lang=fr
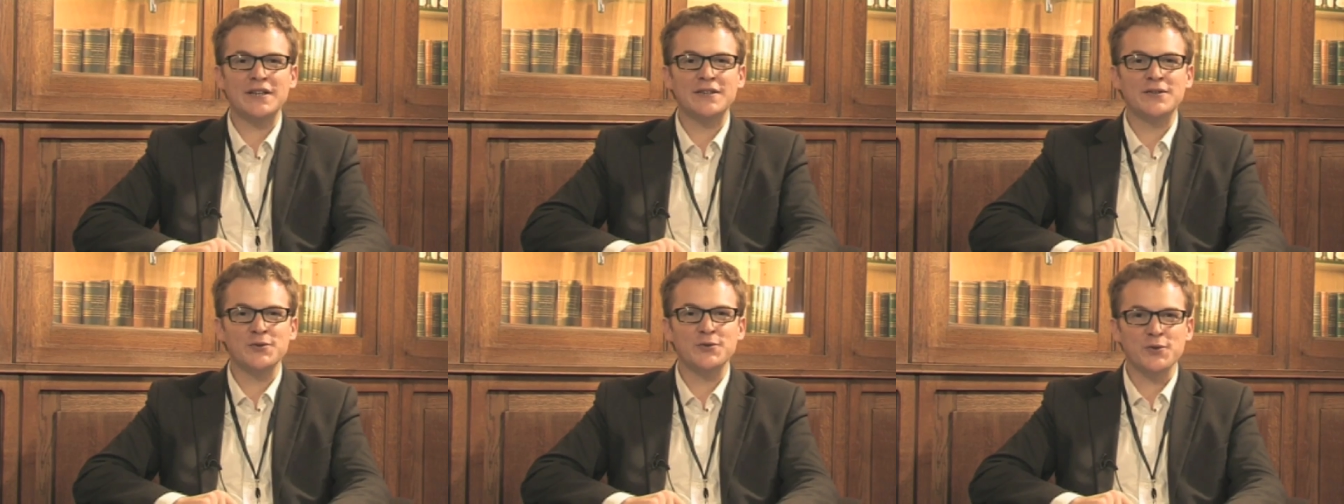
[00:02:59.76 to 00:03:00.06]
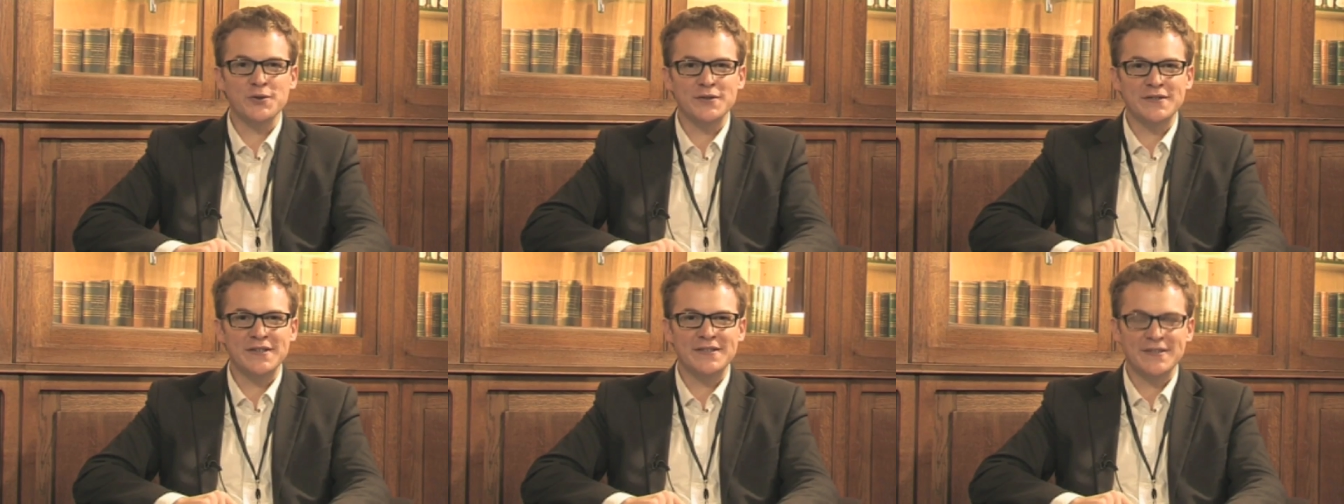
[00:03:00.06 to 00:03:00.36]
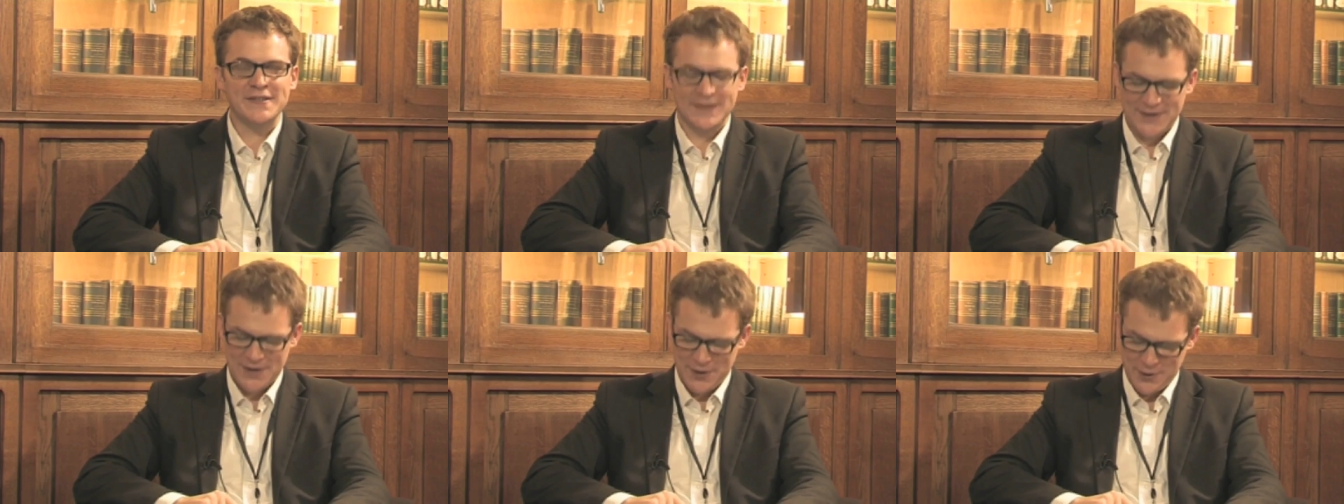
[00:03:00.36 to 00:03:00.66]
chat, sur le
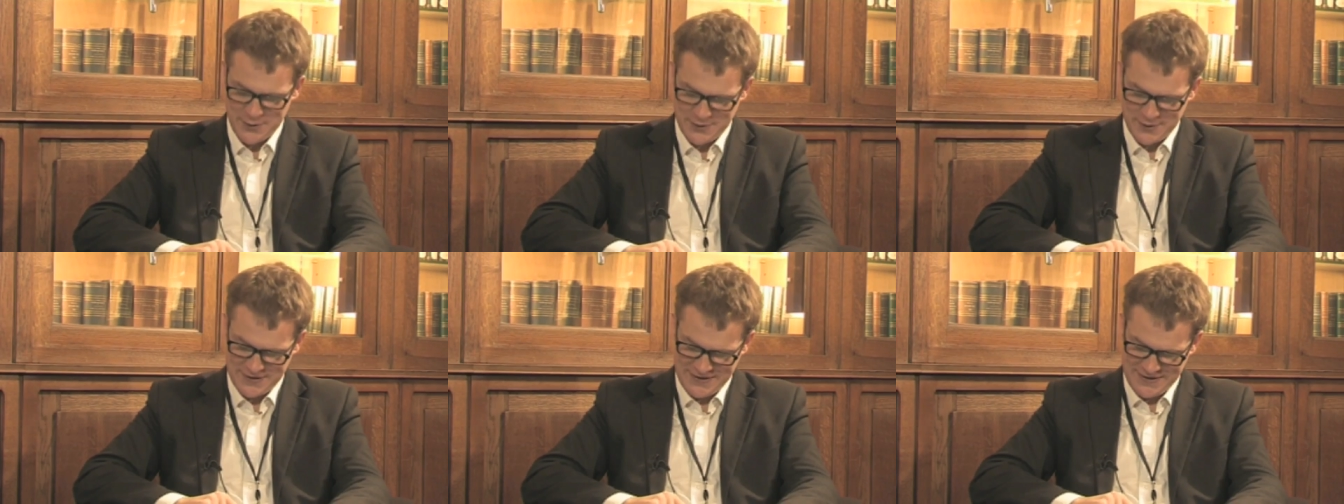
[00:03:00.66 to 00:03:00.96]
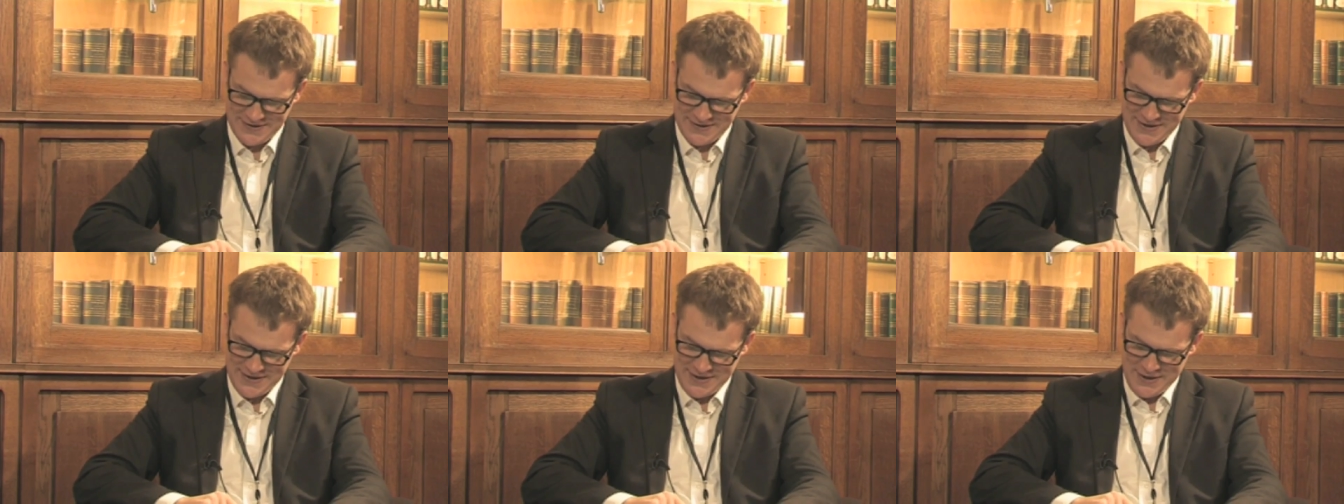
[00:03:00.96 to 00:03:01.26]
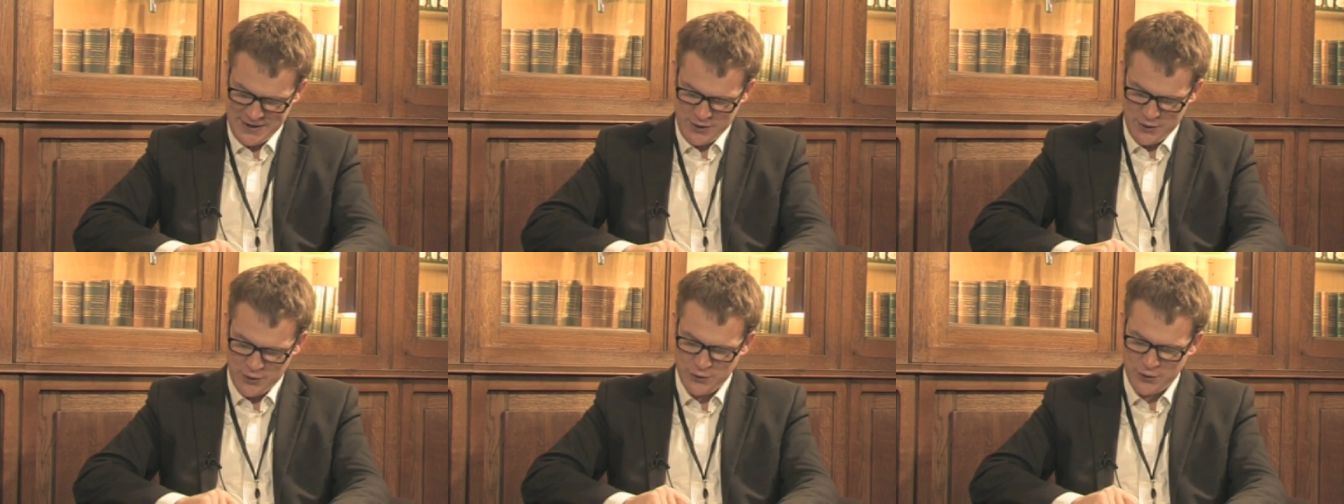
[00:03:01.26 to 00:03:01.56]
site de la Réussite.
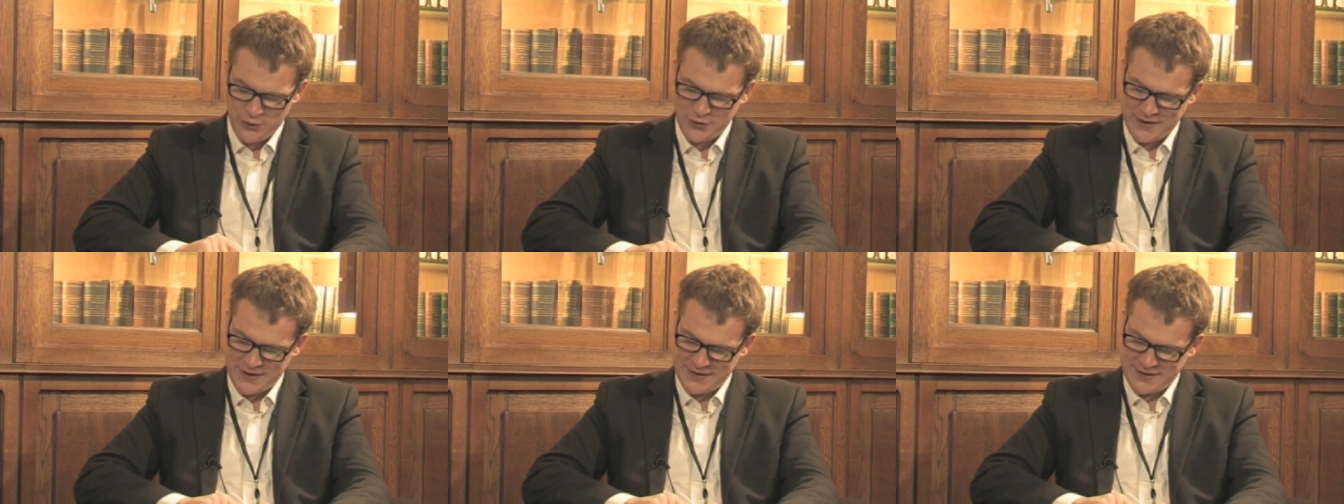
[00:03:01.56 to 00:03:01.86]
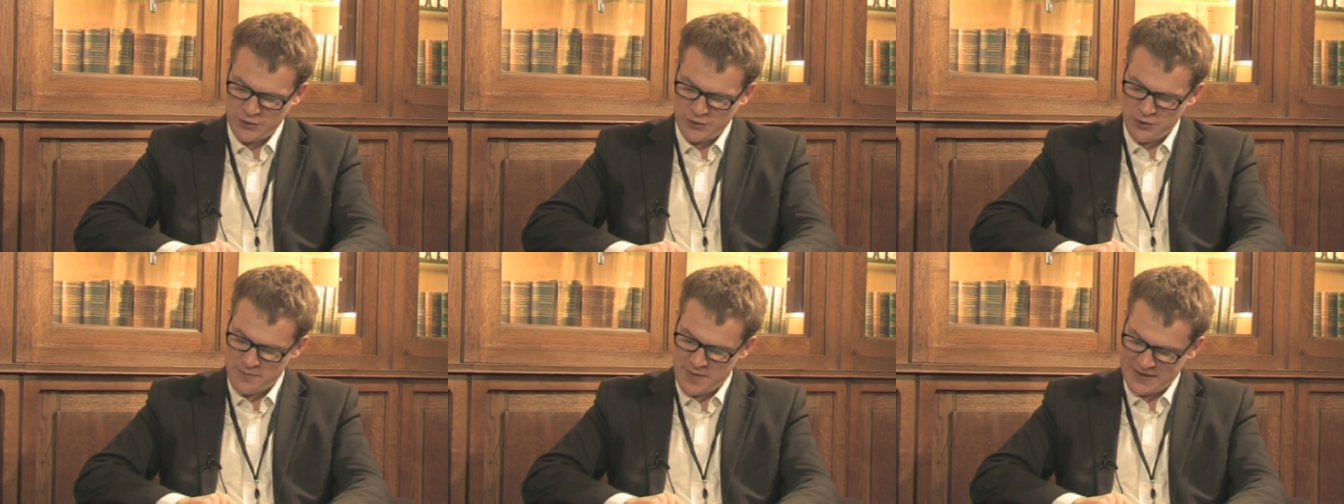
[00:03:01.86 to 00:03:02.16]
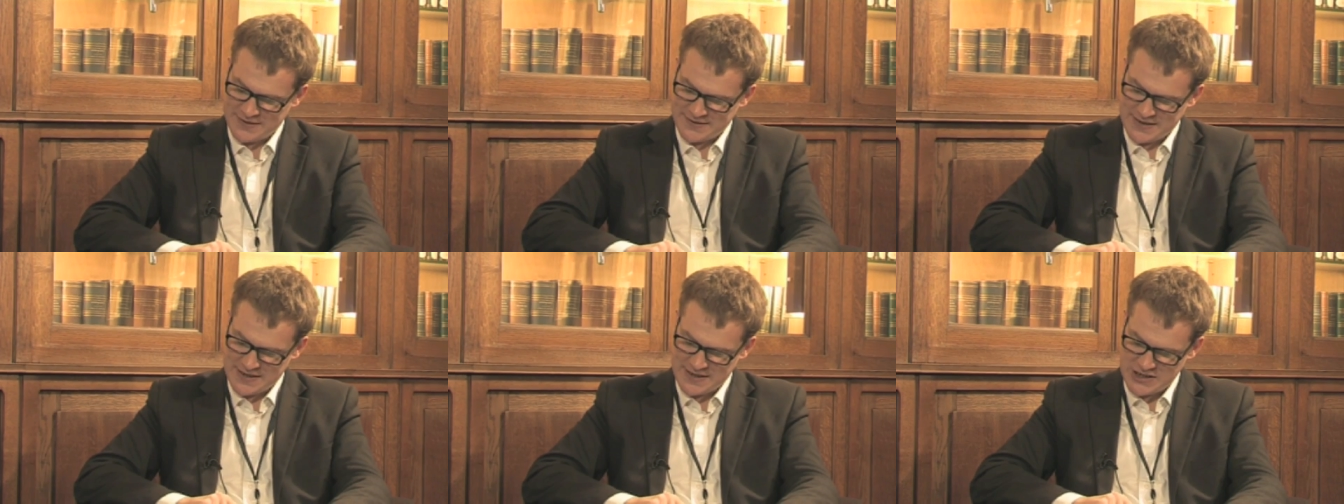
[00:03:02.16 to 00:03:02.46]
Une société de
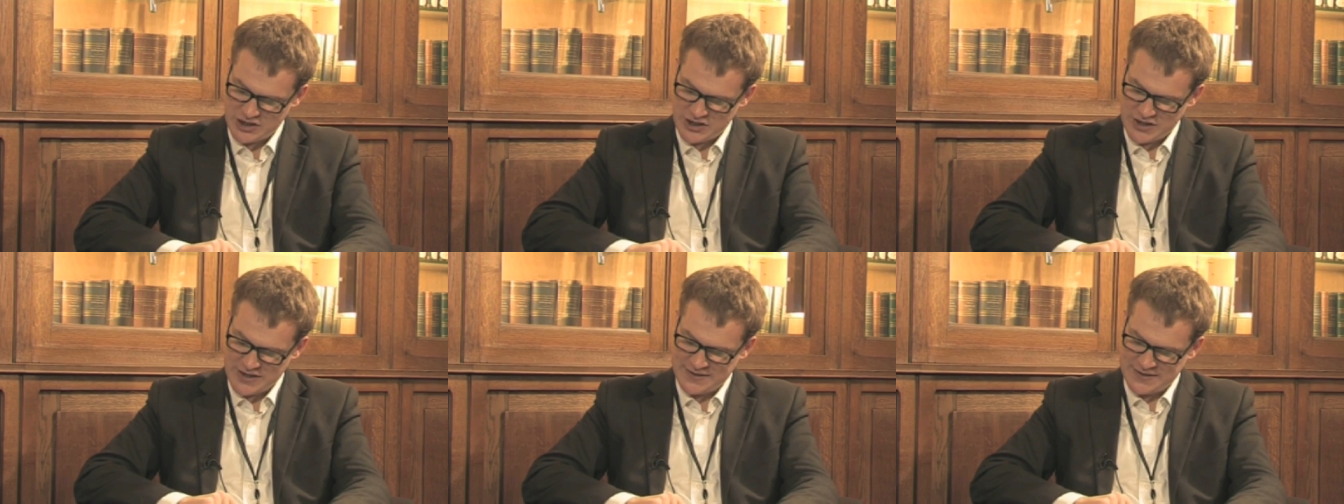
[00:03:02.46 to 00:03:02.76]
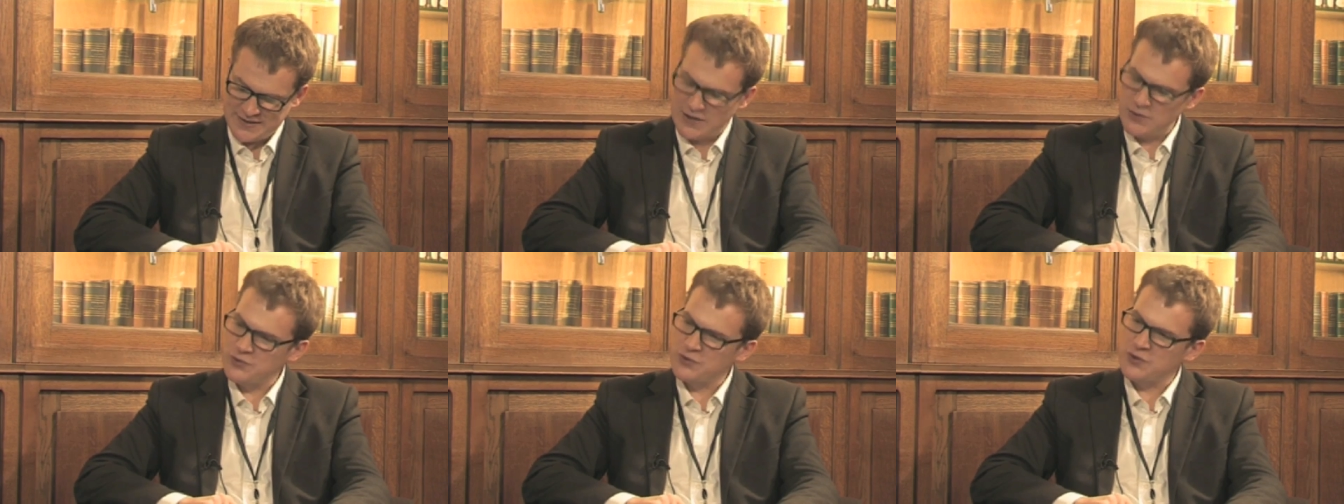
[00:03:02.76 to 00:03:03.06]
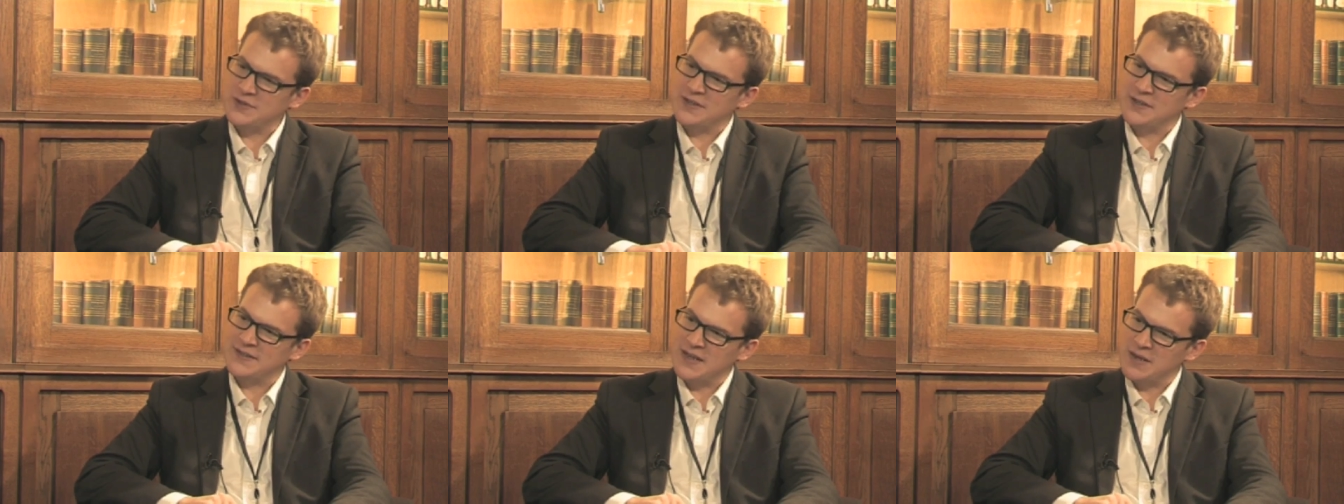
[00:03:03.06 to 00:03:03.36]
partage est-elle
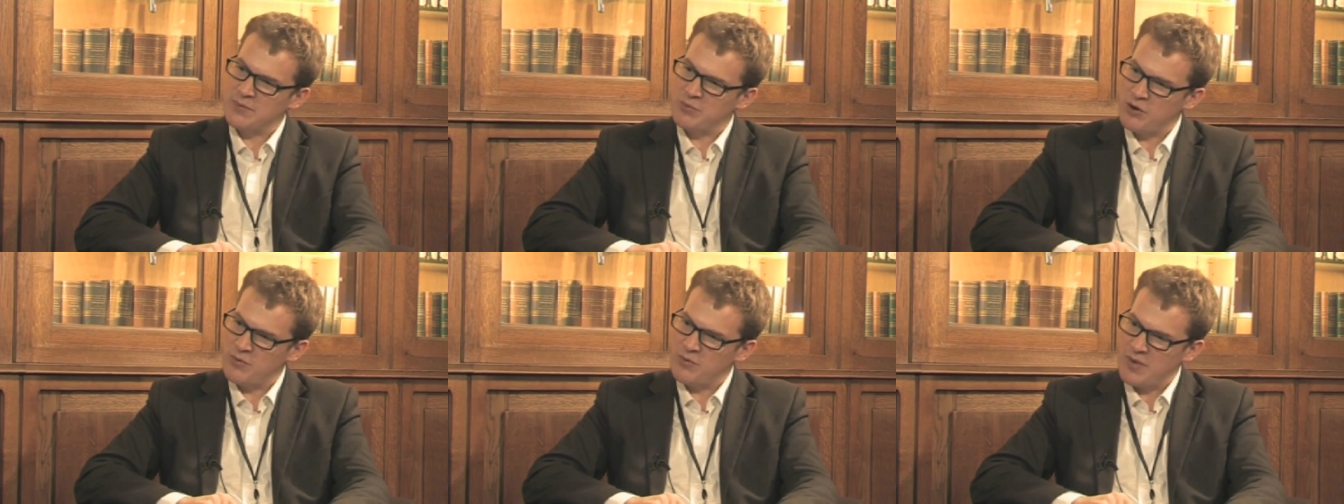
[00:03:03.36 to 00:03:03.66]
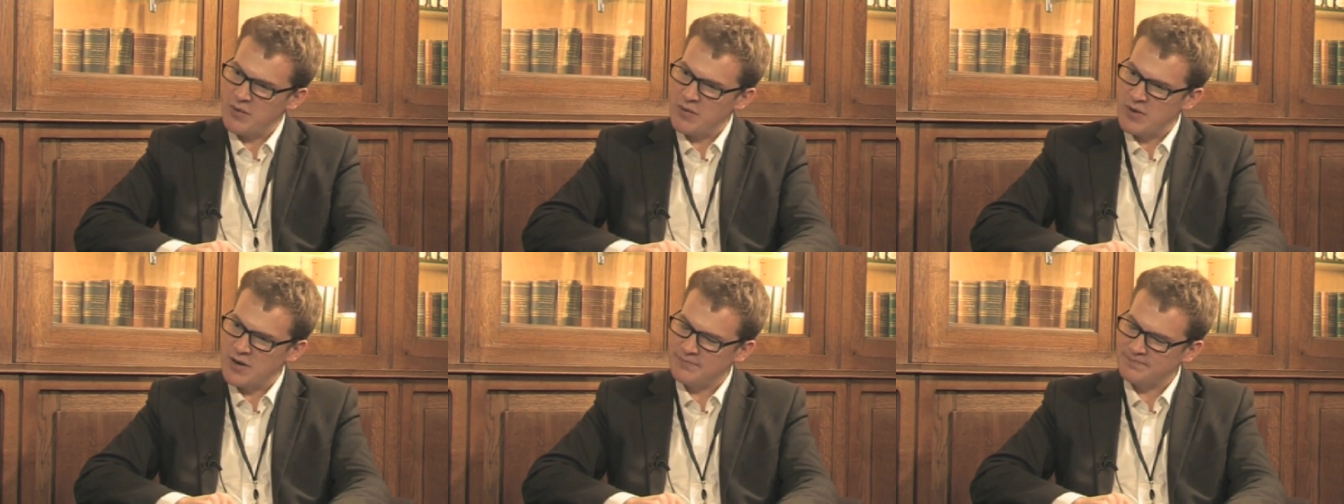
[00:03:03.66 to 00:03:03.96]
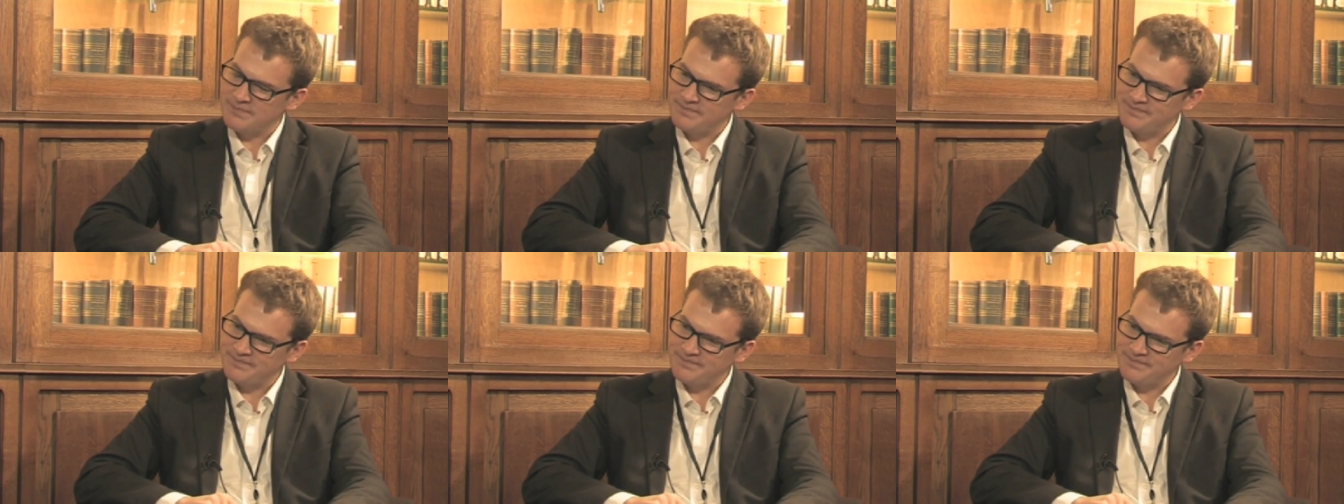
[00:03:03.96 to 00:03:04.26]
une société improbable